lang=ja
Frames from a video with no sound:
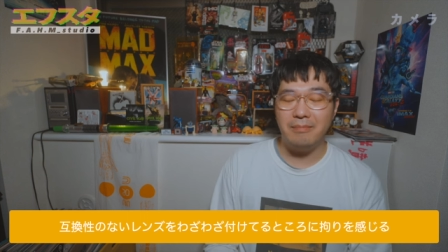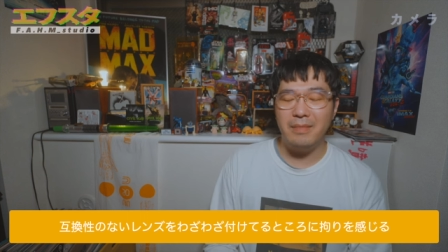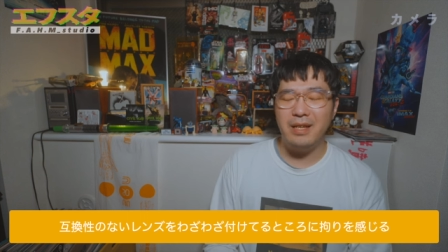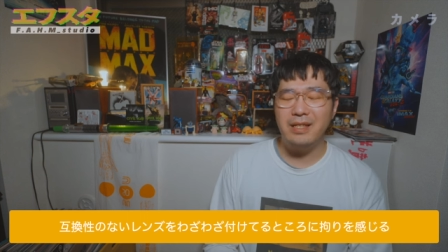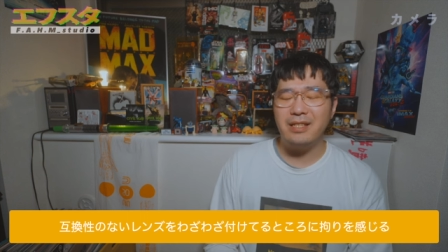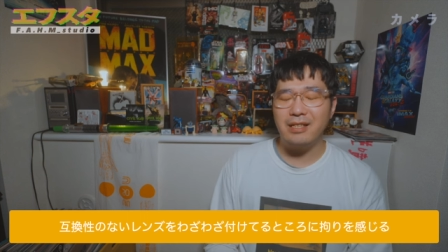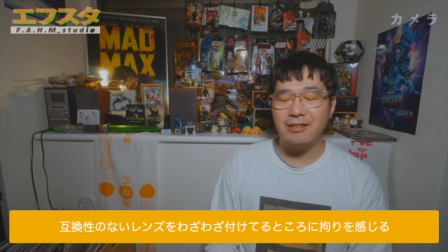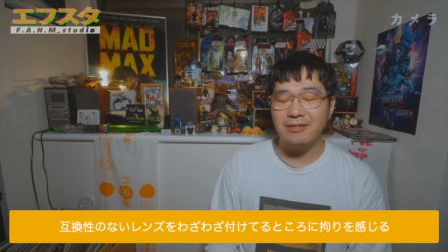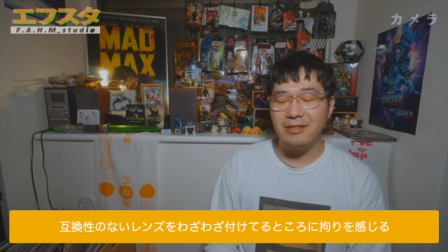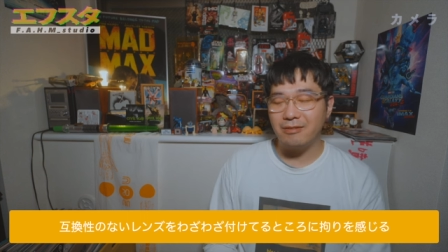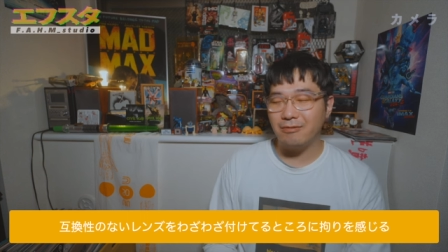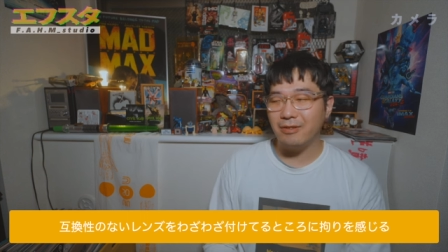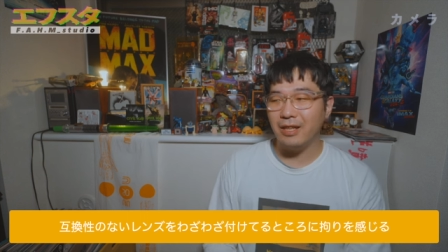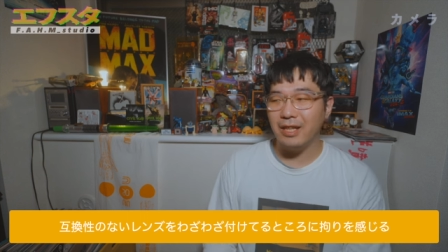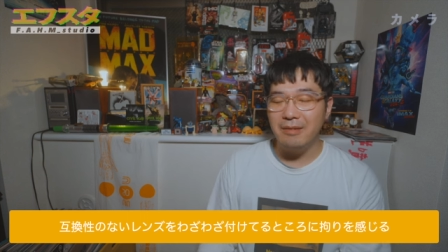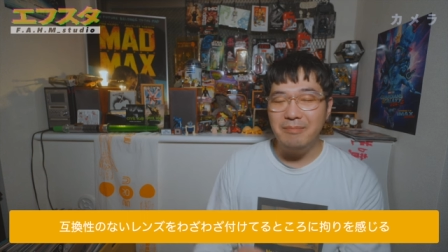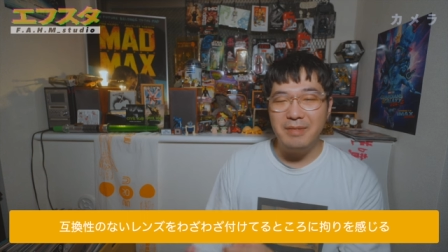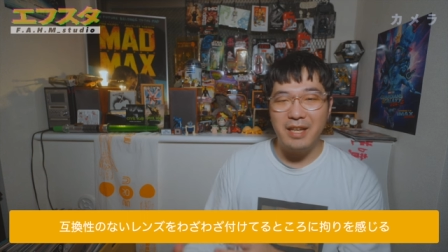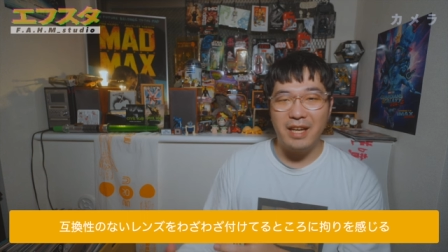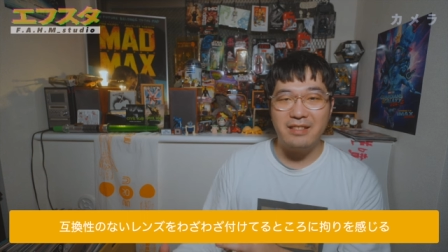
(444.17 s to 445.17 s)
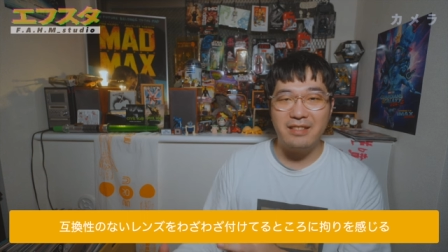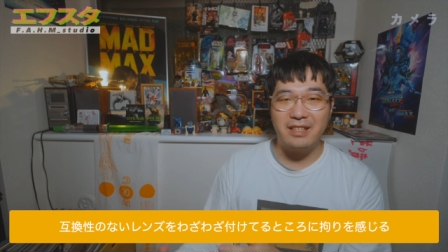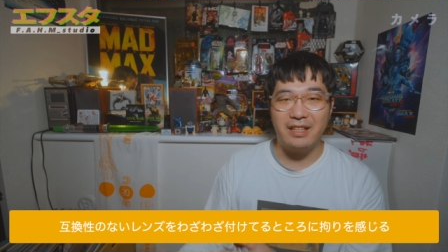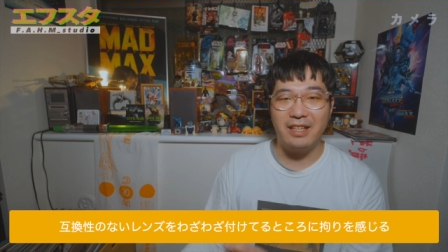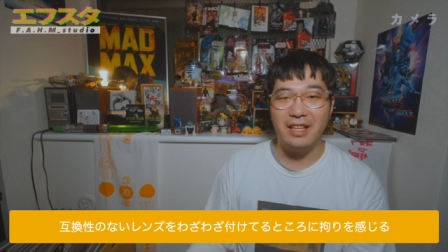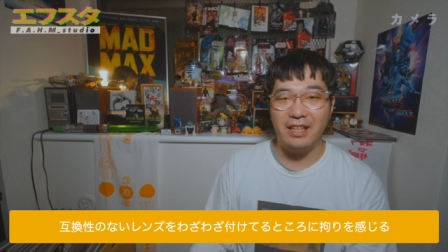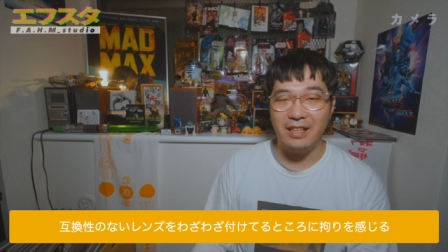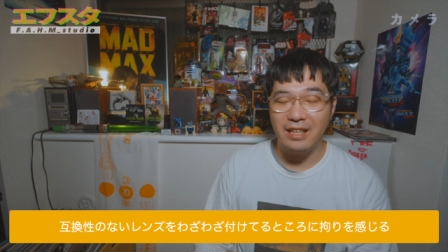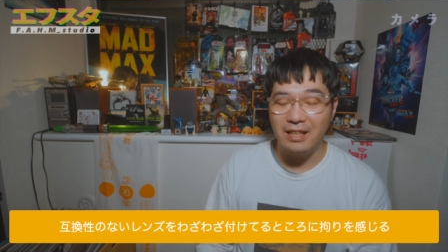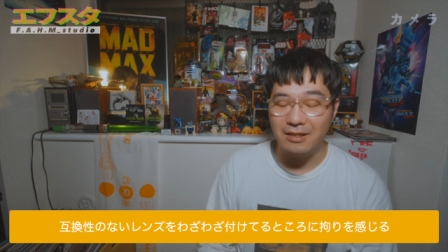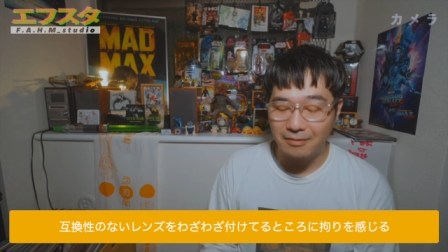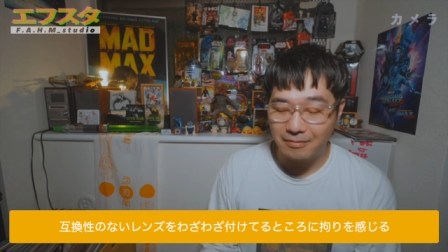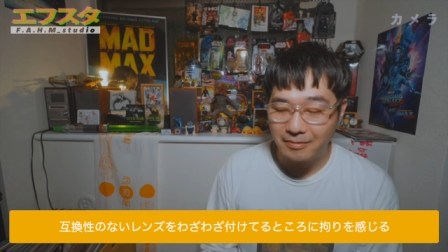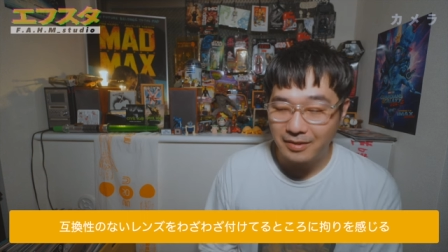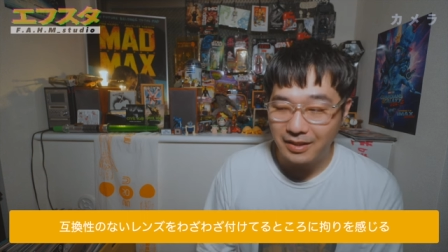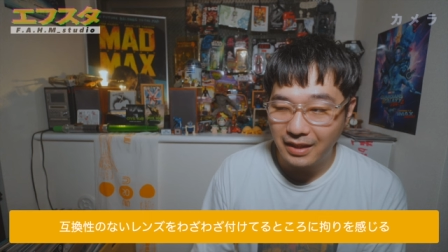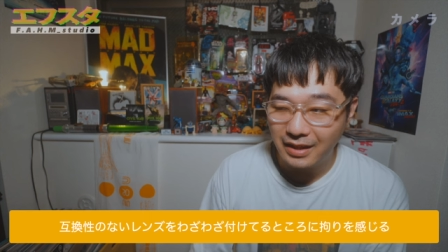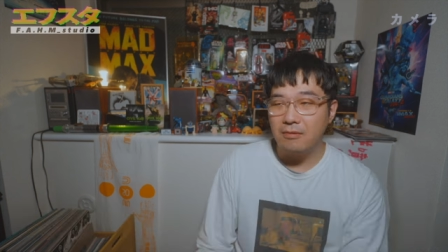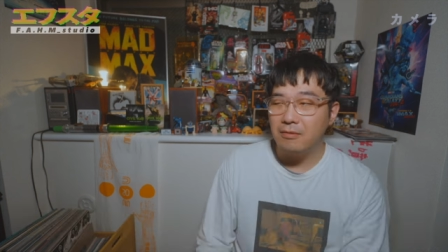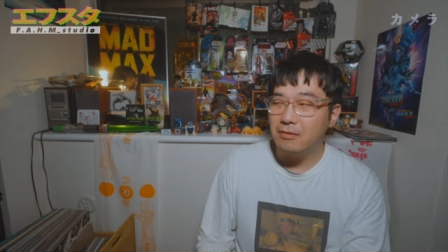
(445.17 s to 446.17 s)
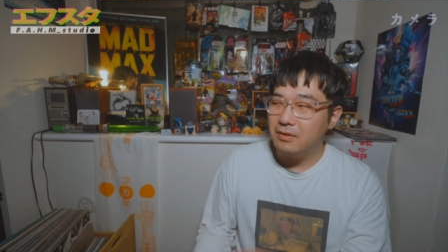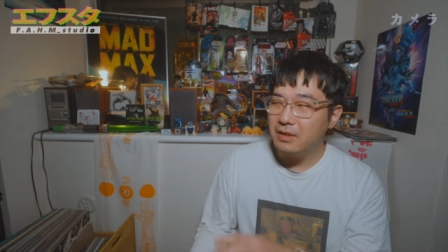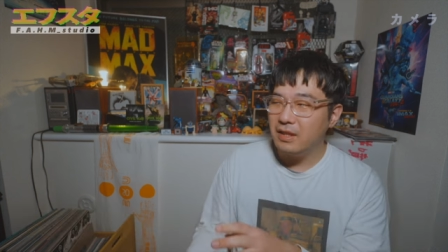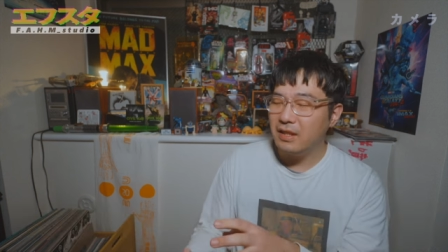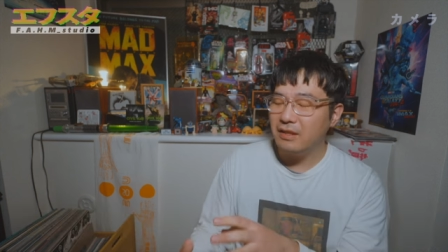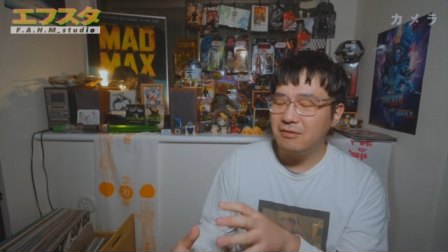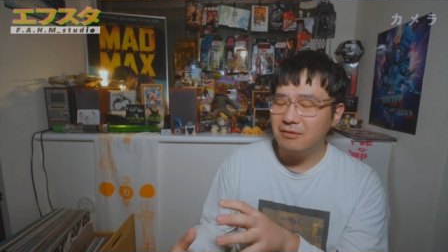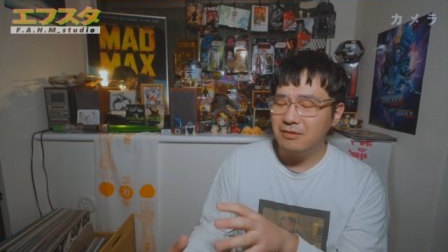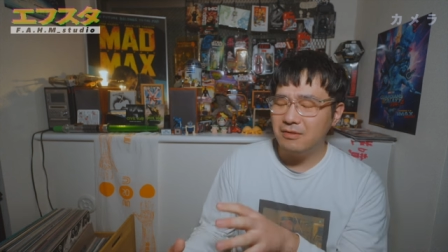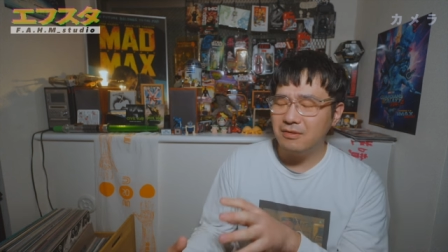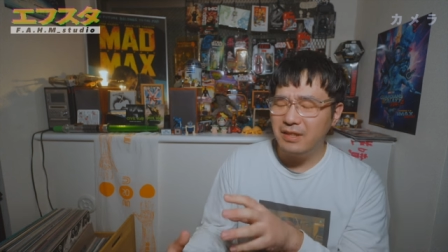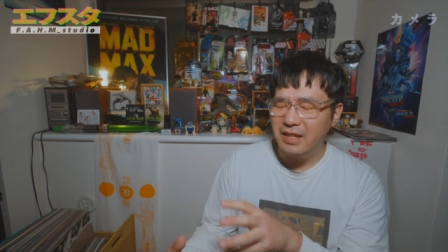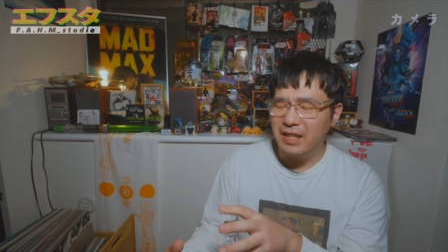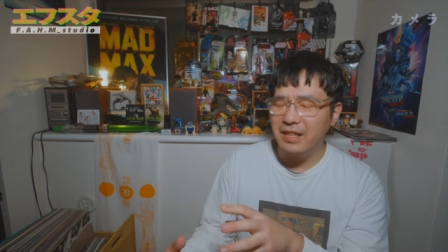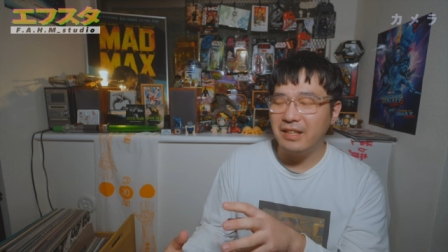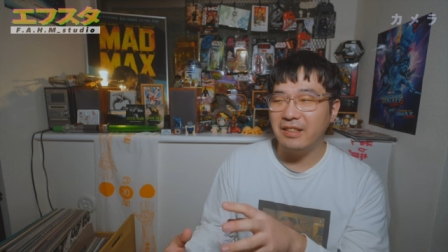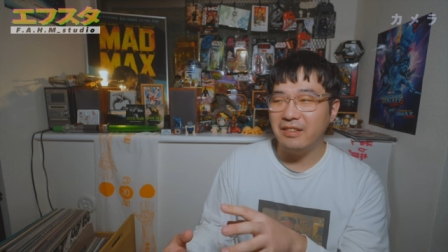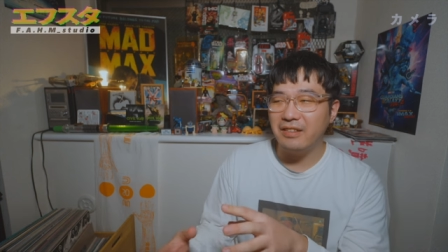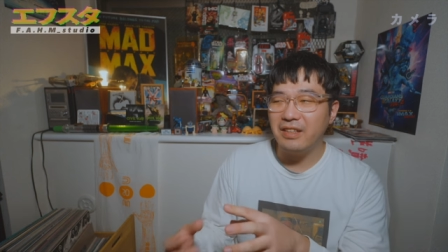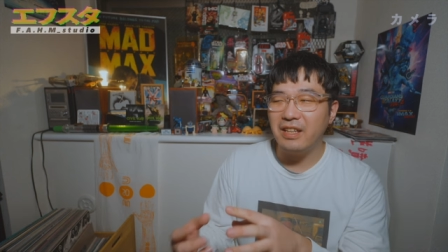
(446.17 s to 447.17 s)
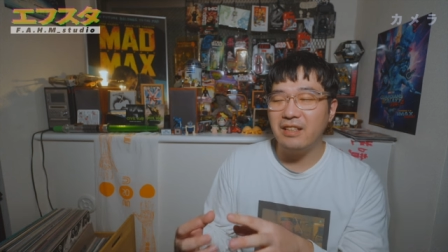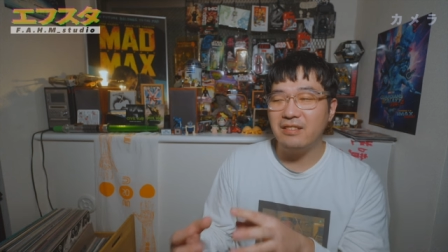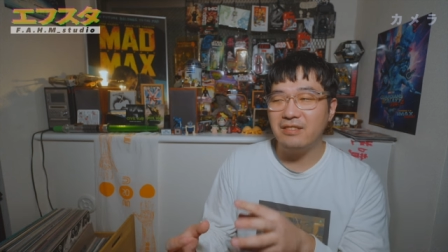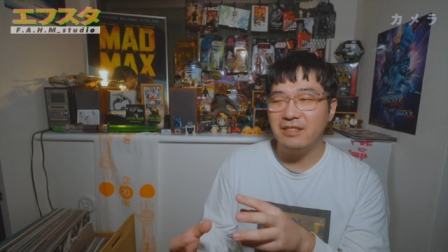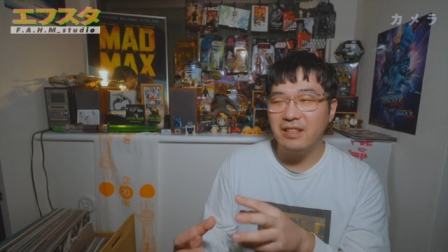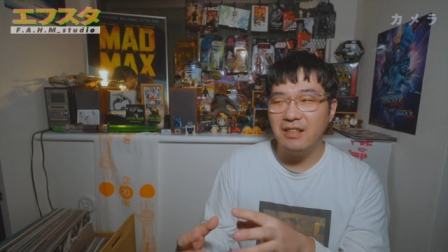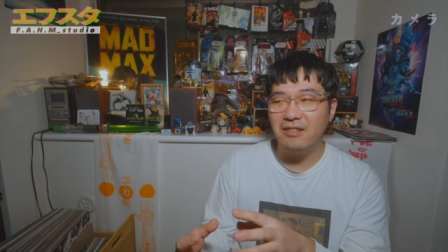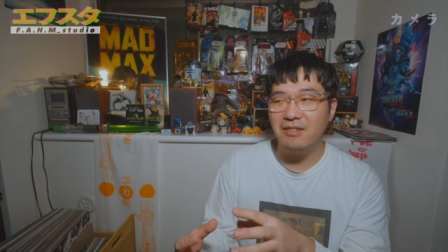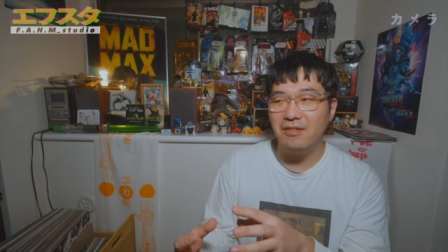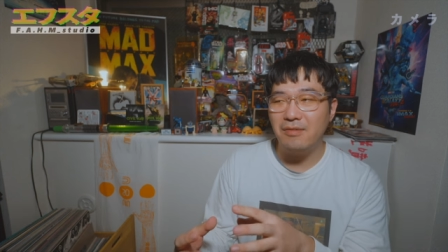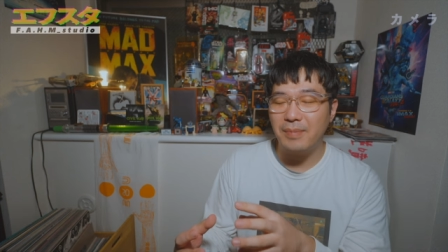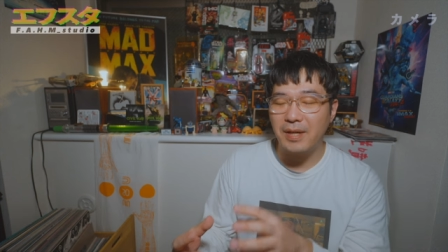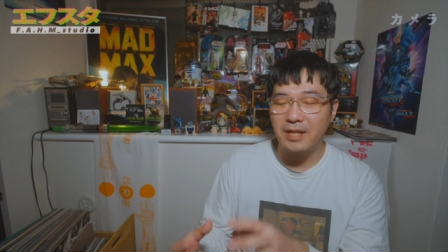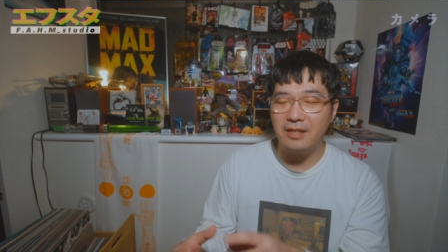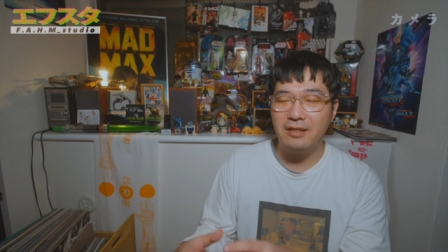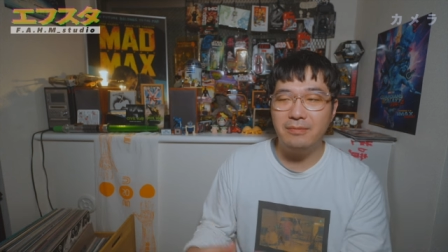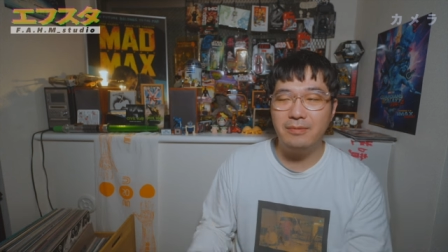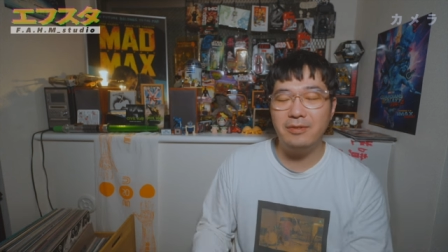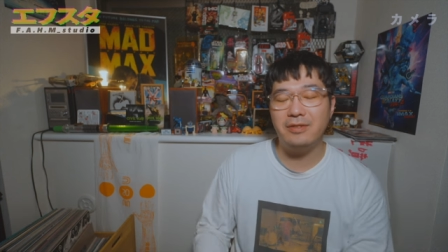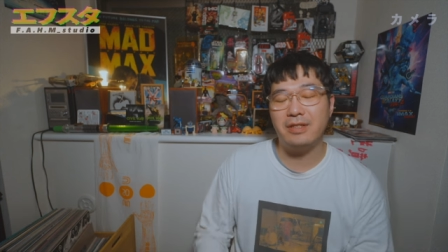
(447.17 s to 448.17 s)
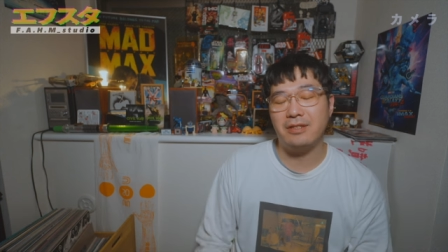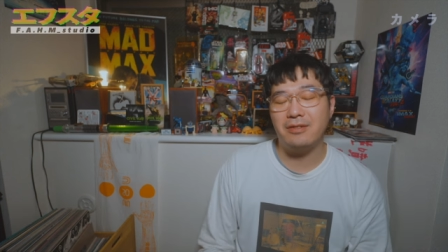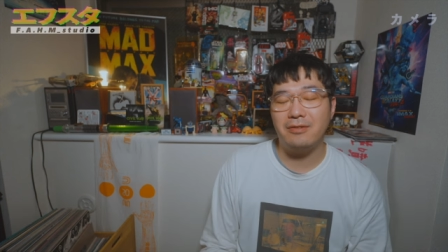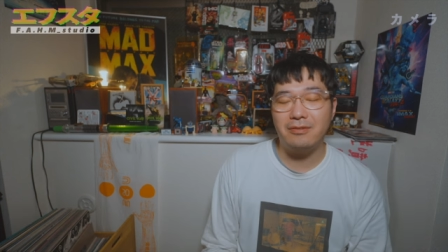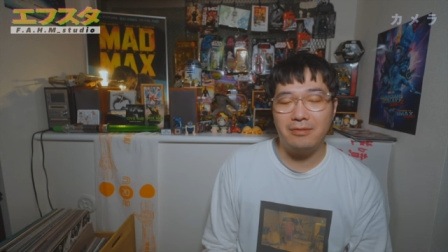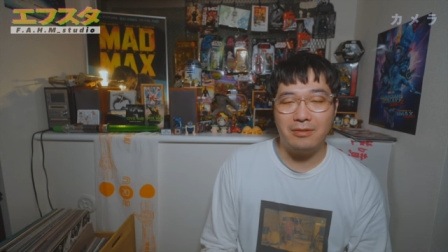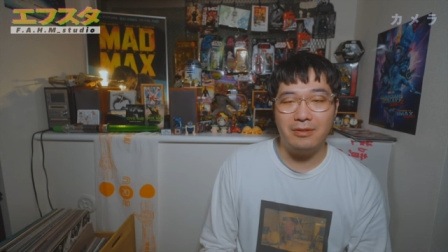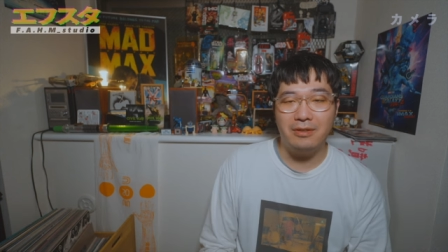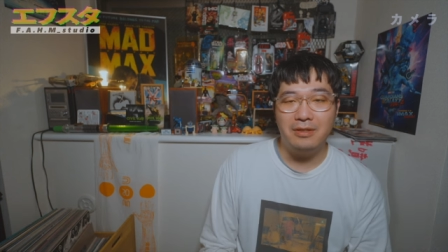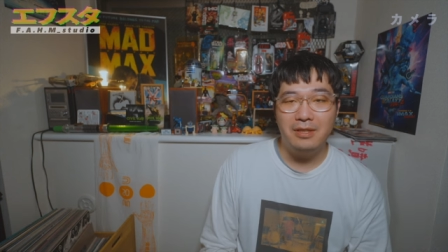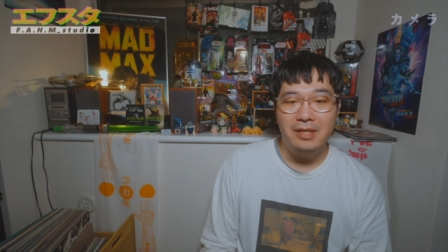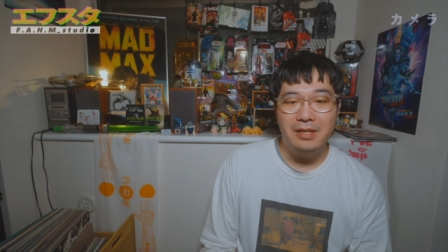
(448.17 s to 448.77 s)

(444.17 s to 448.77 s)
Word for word: めちゃくちゃこれ意味あんじゃねえかなと思ってここにこのリーっていうキャラクターのバックボーンがちょっと